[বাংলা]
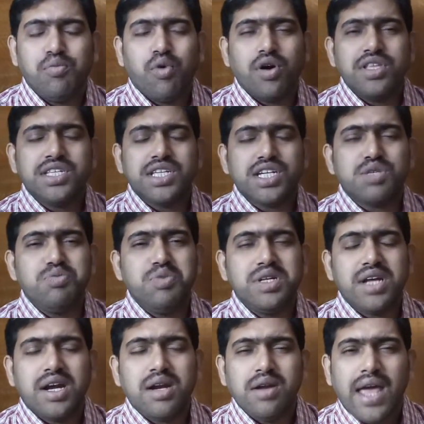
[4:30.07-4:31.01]
পঞ্চাশ
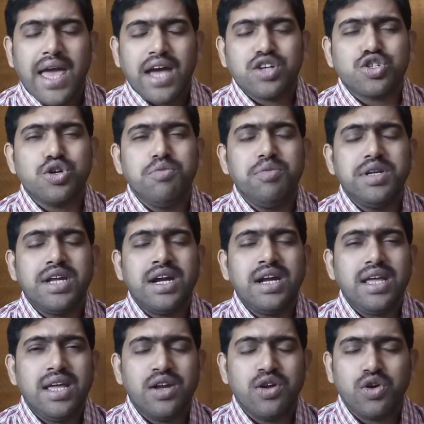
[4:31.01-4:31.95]
মিটার একশো মিটার
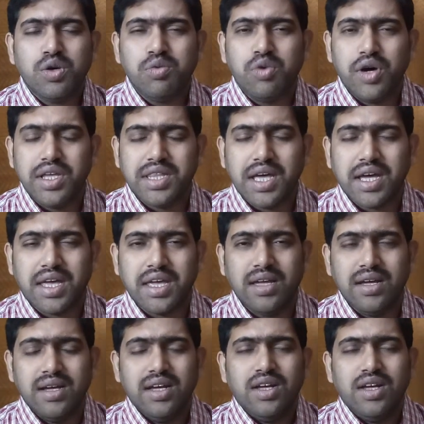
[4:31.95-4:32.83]
এরকম হয়ে থাকে